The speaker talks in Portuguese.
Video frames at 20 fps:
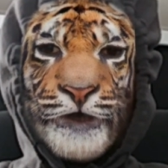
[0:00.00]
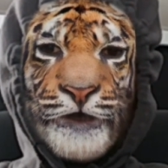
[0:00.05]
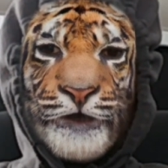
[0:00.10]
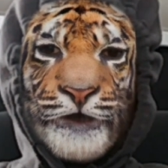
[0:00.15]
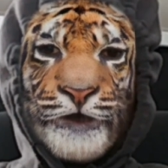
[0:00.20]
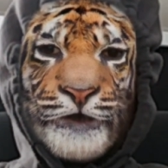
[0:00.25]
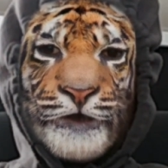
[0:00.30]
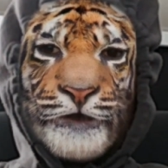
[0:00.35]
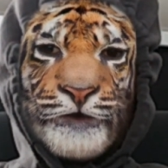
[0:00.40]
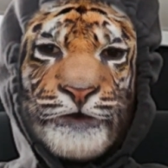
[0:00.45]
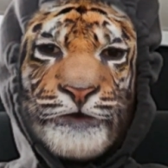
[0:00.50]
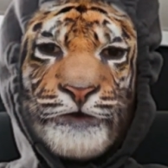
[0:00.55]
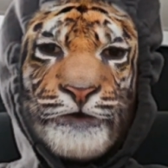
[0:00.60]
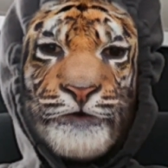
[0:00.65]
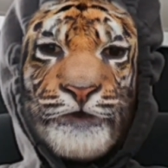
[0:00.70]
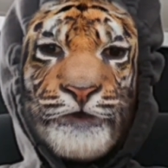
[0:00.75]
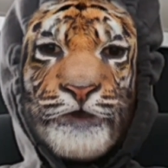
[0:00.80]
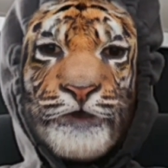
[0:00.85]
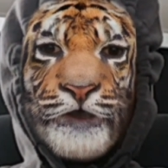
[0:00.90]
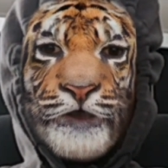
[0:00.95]
Se você
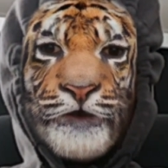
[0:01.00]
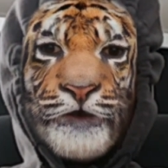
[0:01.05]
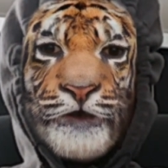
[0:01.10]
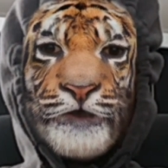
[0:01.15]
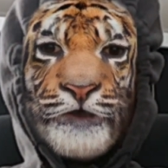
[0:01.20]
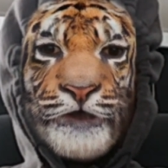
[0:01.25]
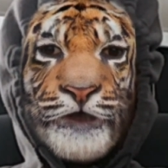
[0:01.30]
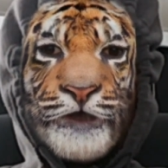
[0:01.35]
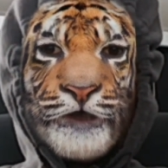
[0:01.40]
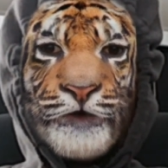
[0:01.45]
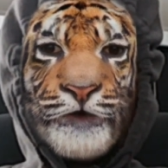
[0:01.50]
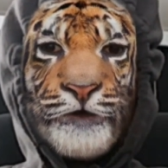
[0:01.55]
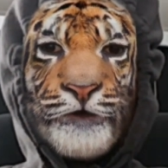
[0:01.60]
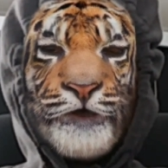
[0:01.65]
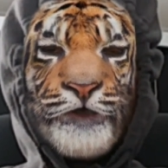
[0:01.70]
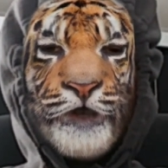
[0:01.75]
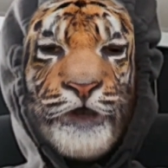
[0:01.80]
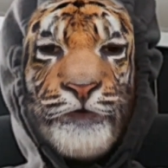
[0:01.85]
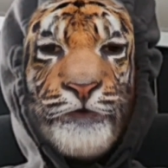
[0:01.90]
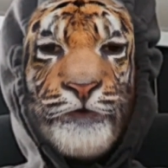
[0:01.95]
não é inscrito, já
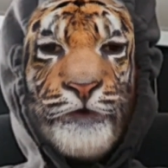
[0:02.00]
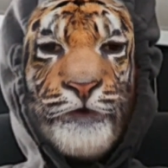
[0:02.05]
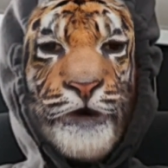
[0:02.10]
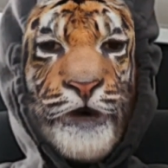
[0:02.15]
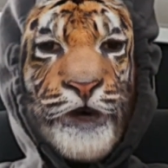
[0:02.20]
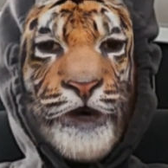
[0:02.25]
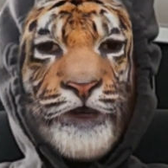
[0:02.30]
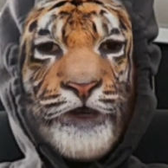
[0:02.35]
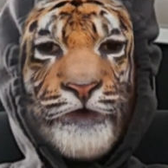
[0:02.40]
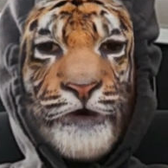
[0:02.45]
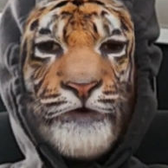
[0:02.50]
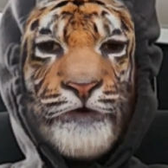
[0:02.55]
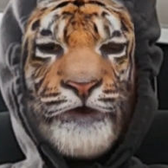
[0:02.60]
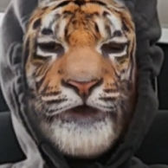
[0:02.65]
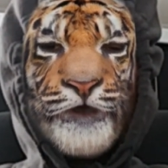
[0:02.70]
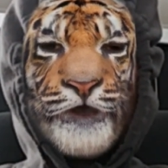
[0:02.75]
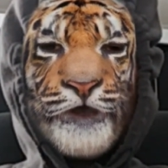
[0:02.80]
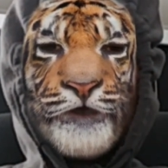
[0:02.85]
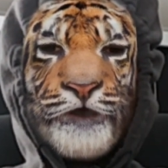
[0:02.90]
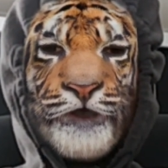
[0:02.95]
pede para você se
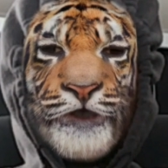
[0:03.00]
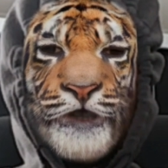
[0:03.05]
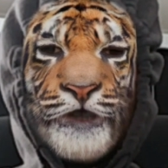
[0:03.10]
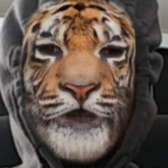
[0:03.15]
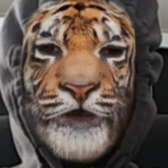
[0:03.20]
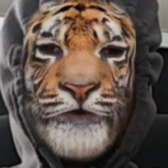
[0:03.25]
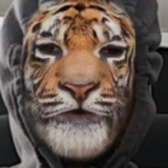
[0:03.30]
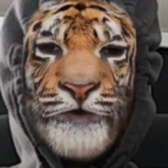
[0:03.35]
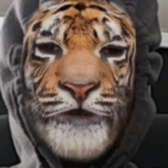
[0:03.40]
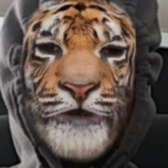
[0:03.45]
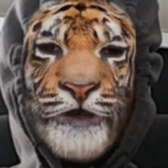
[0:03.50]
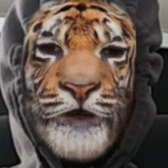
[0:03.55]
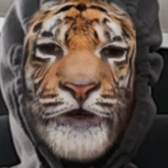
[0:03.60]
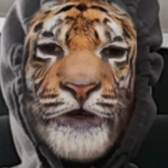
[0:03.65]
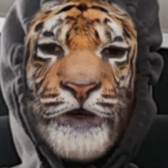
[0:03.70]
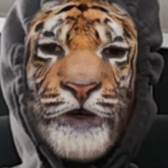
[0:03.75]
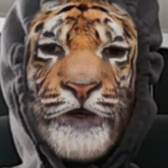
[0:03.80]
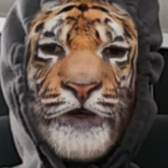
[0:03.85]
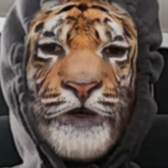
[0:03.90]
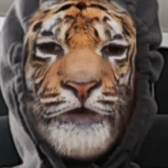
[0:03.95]
inscrever
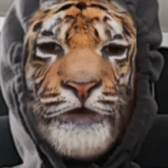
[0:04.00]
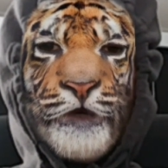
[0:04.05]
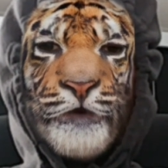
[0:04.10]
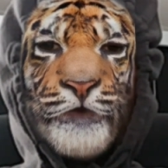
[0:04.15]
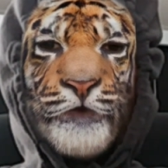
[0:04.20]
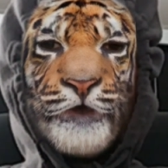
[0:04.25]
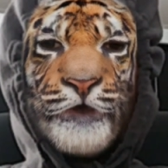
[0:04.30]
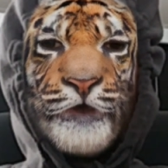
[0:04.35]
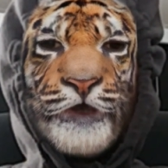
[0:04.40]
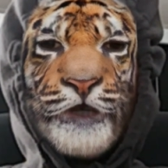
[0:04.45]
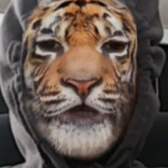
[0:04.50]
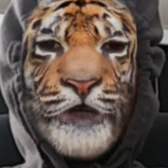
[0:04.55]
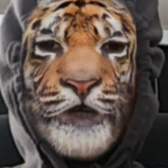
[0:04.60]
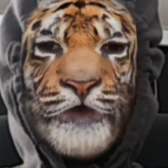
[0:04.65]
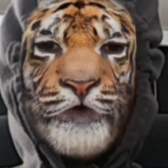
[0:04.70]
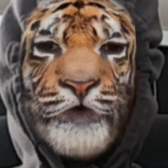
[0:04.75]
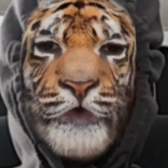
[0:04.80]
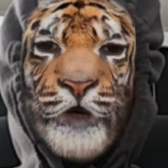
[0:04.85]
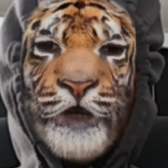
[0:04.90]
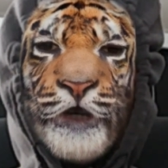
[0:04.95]
para poder
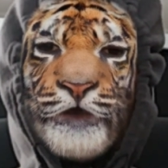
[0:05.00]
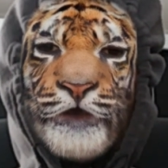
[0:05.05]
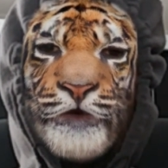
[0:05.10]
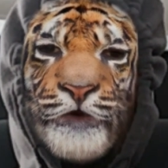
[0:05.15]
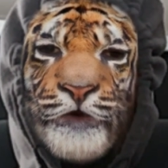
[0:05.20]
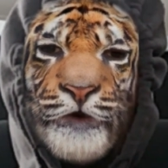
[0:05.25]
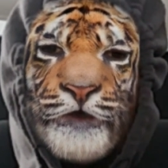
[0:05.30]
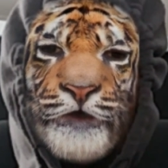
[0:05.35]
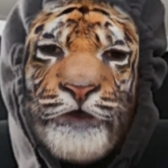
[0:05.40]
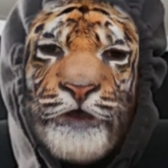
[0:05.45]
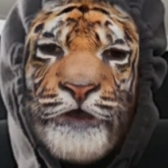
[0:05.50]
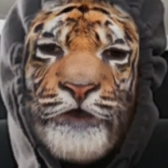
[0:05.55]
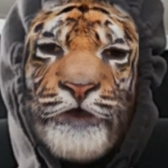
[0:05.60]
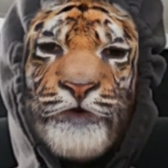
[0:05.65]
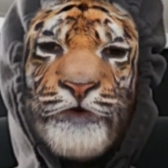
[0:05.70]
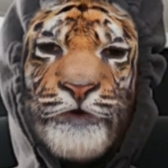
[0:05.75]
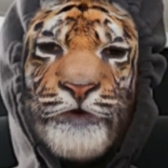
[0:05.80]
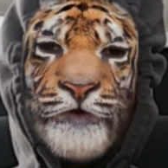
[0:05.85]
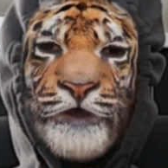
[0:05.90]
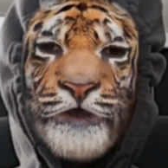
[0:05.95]
acompanhar todas as
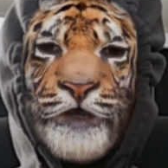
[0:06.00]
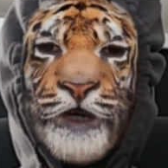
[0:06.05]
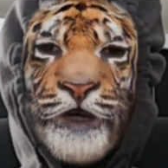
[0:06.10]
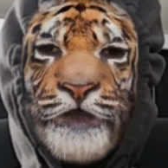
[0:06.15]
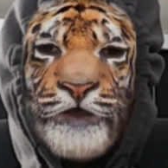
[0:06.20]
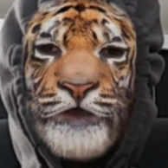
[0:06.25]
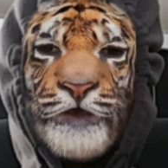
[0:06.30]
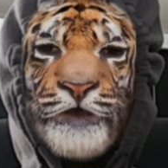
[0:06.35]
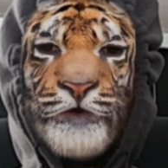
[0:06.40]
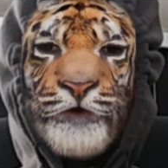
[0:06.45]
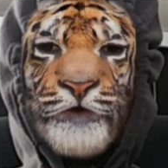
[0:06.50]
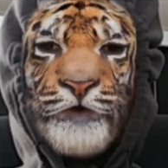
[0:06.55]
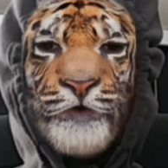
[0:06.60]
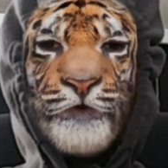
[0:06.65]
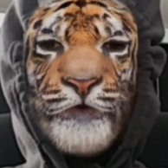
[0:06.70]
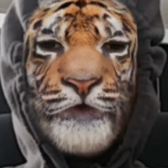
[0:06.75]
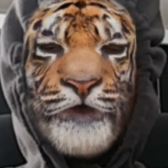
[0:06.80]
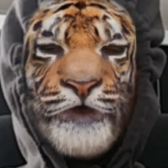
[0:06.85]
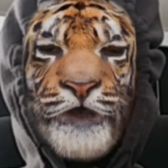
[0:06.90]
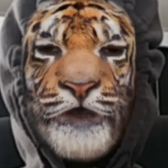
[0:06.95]
novidades que nós vamos
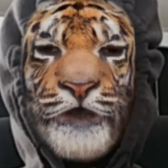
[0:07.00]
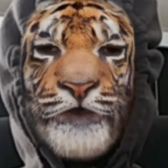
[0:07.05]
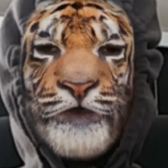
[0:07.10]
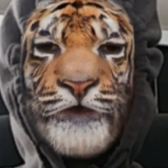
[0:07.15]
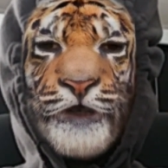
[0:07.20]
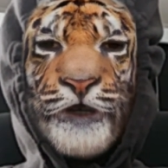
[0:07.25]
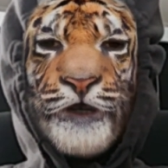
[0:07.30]
trazer.